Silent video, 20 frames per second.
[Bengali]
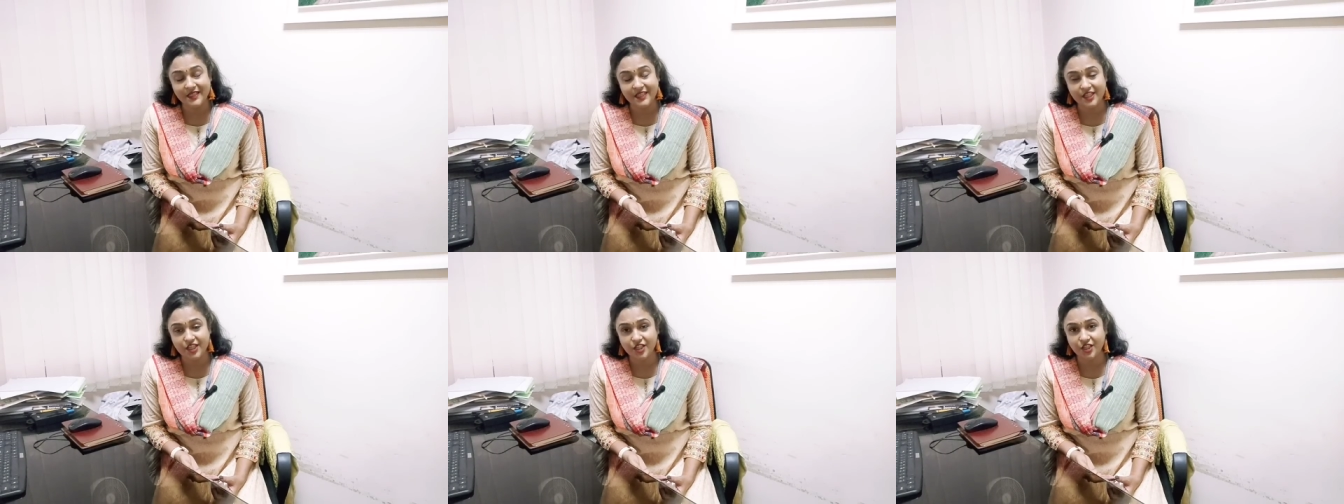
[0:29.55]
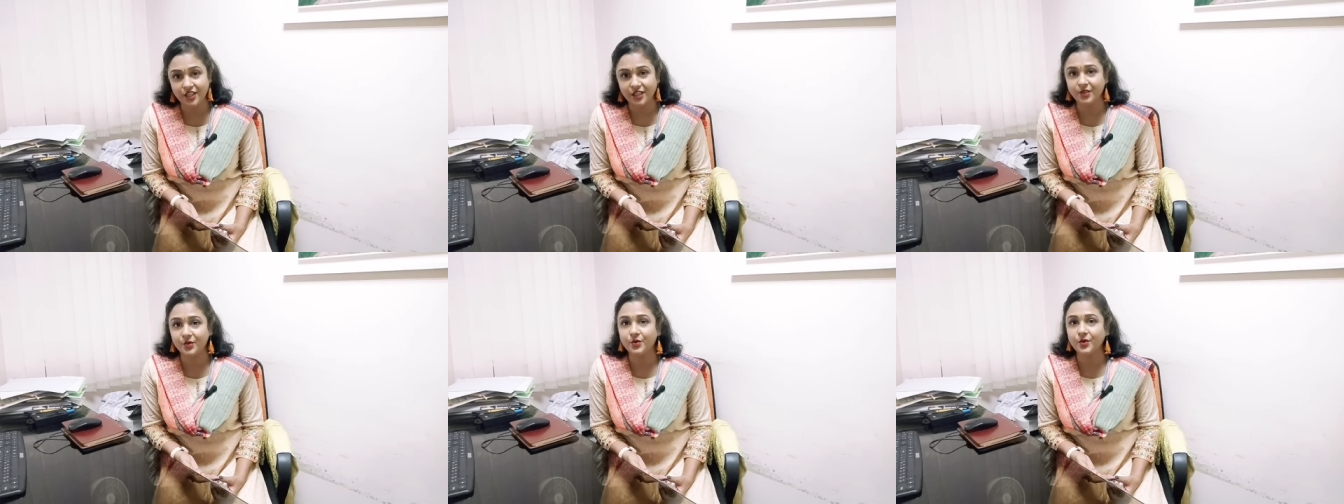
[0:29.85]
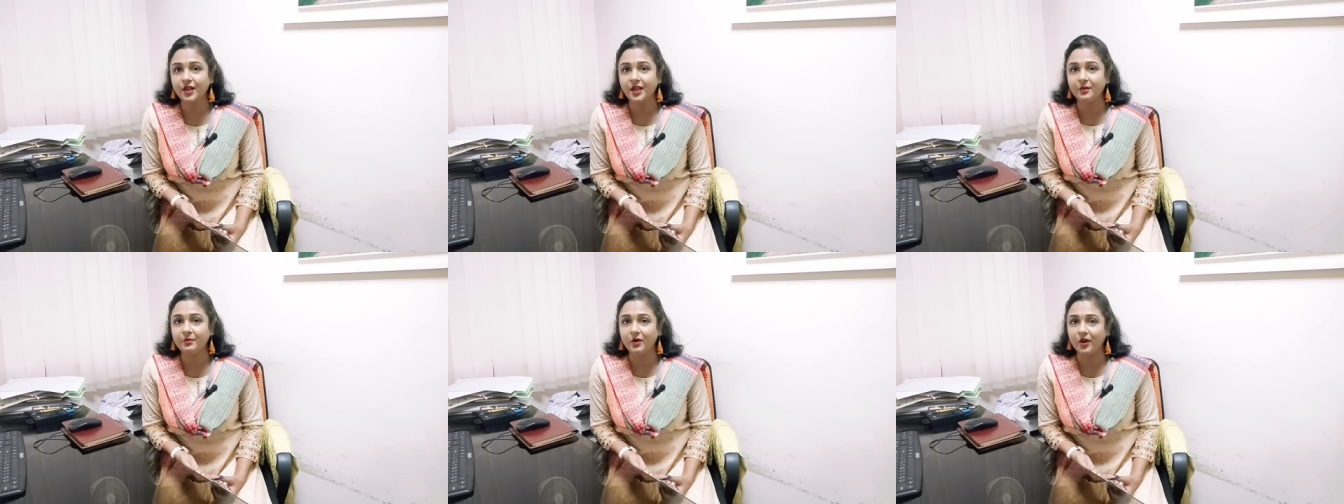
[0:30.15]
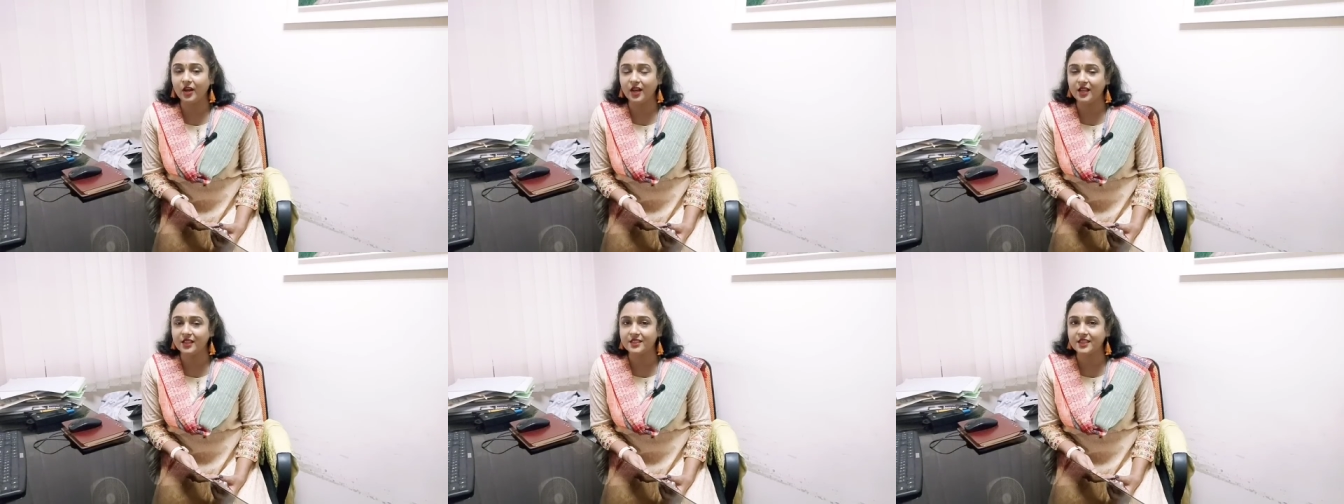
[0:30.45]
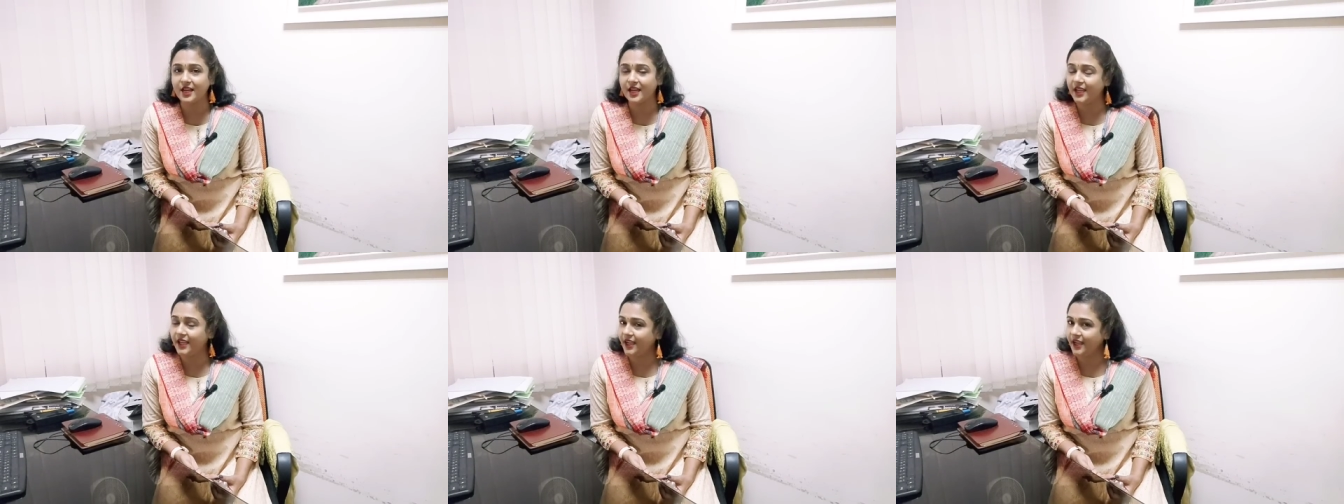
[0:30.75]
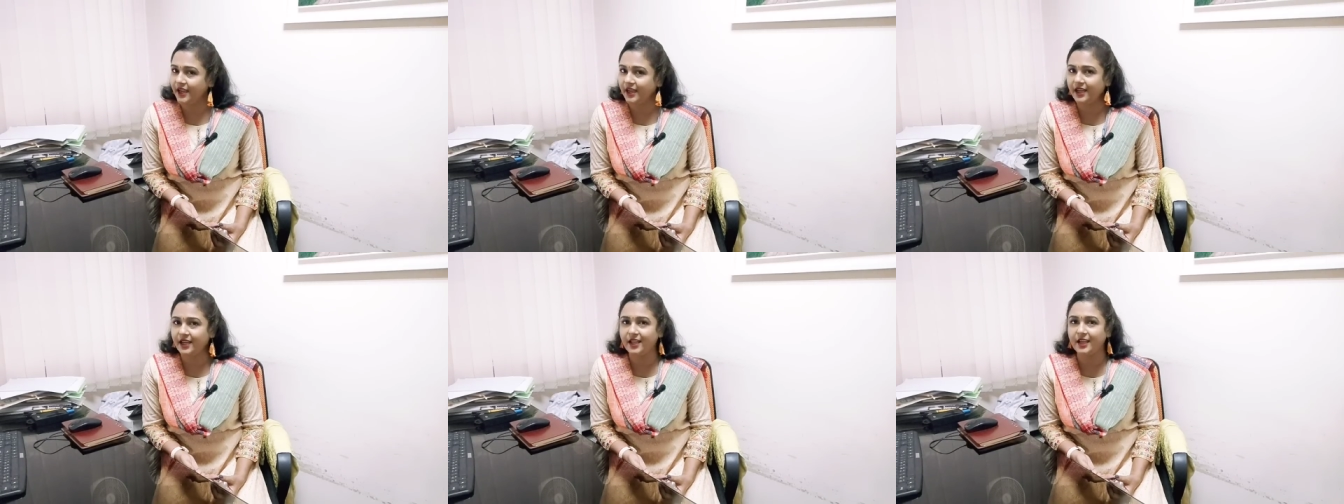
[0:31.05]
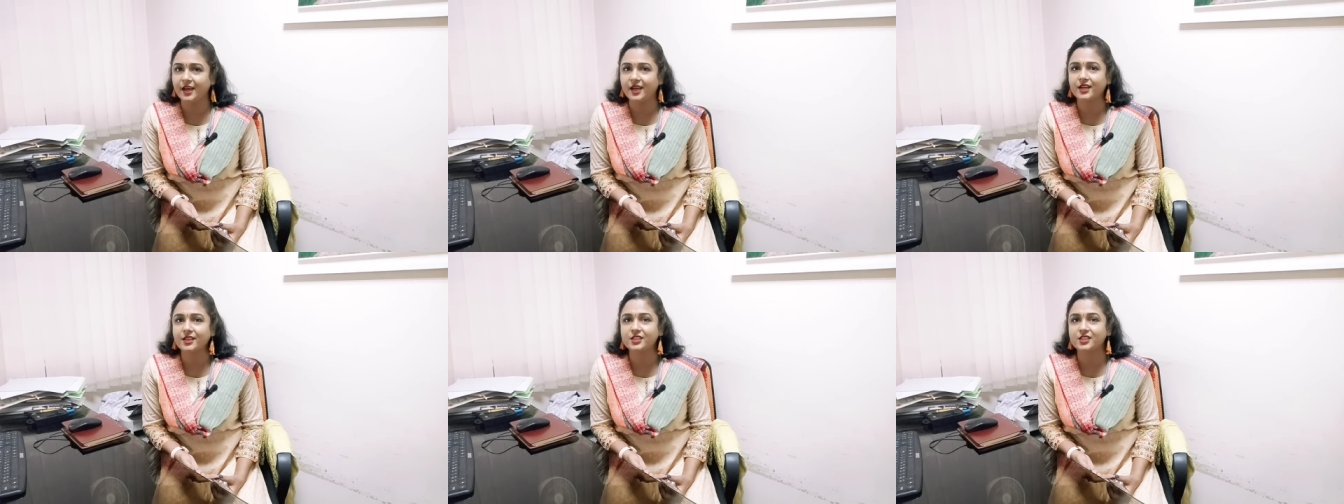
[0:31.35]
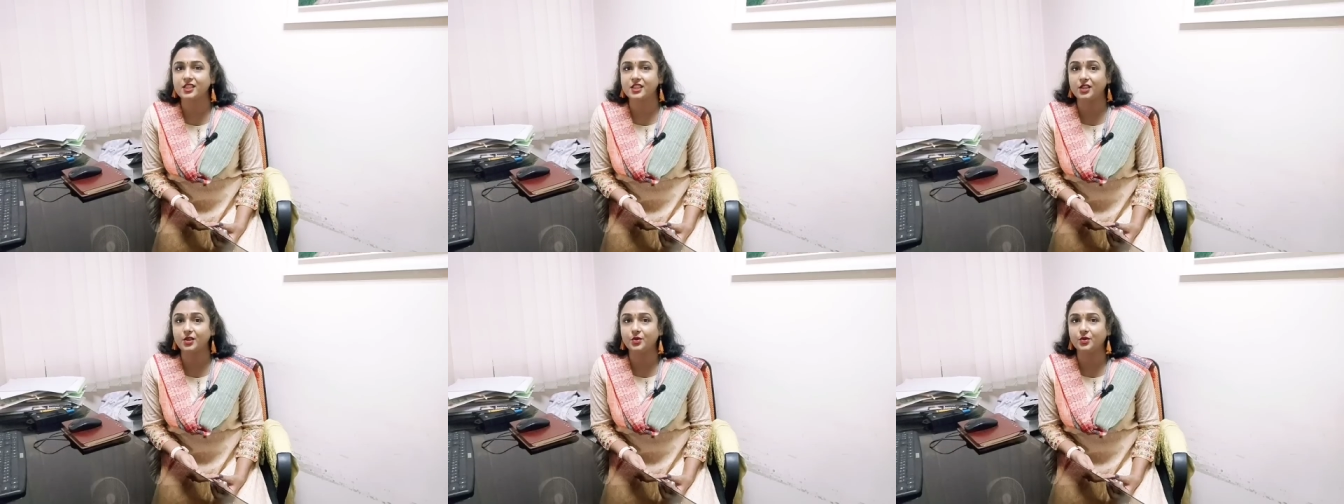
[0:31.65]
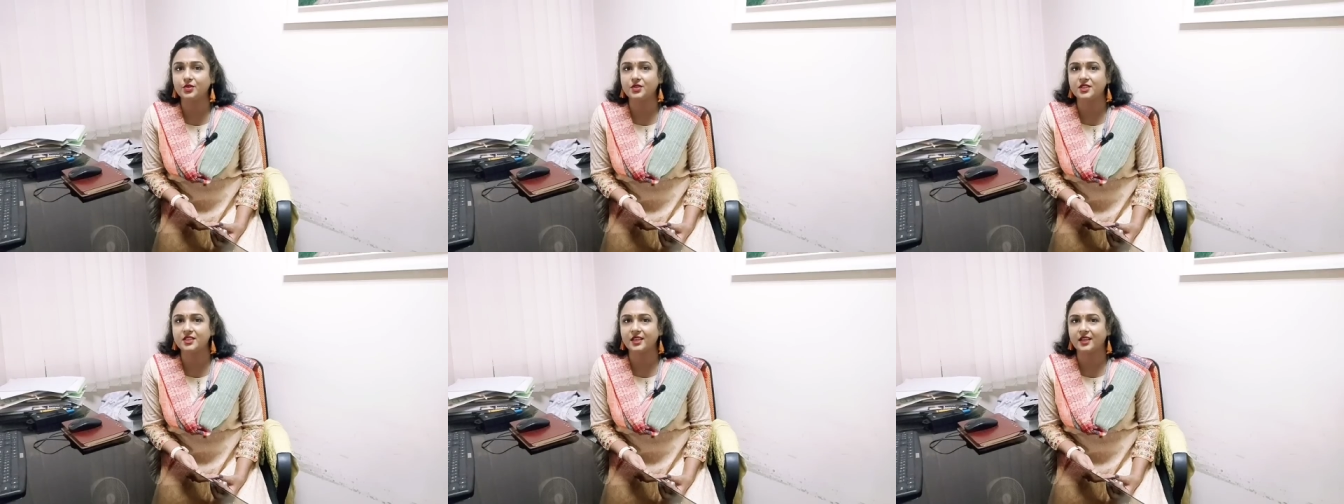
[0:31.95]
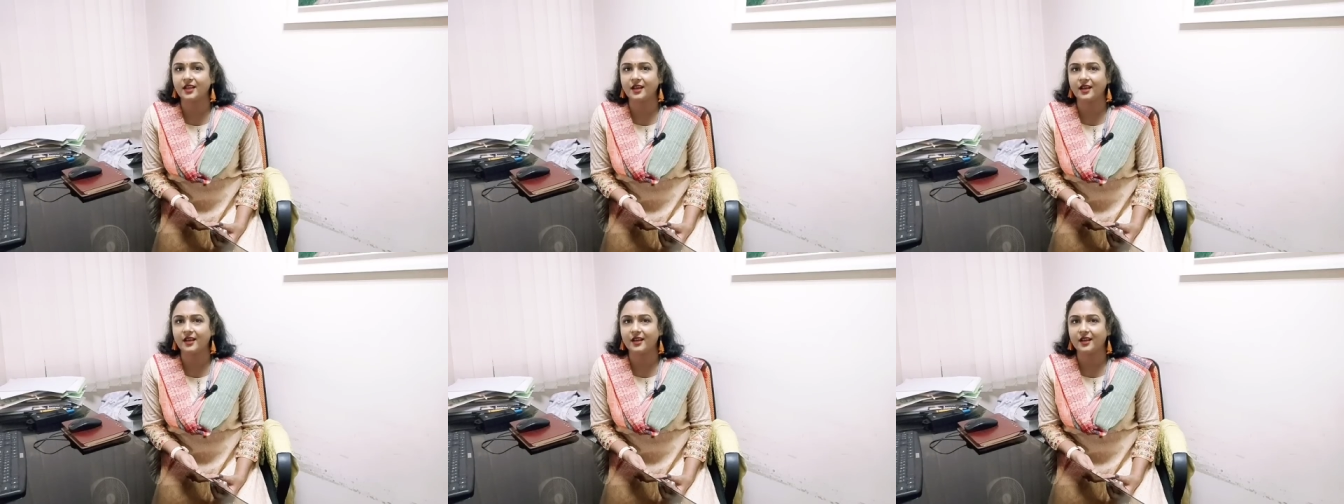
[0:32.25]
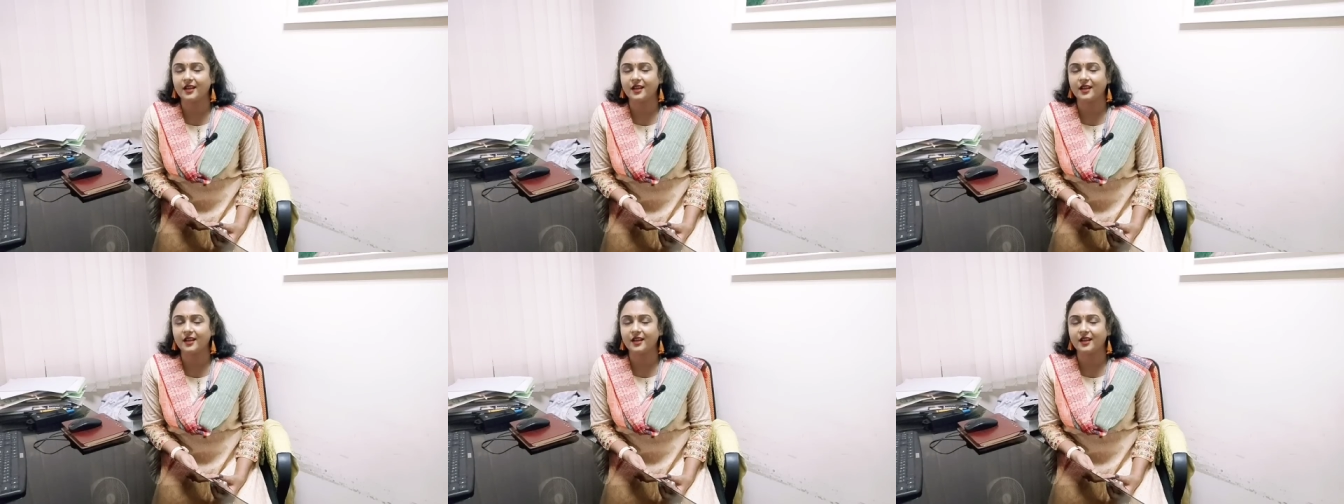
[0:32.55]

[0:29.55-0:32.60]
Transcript: নিশ্চিত করেই বলা যায় ইন্ডিয়া আর যেতে হচ্ছে না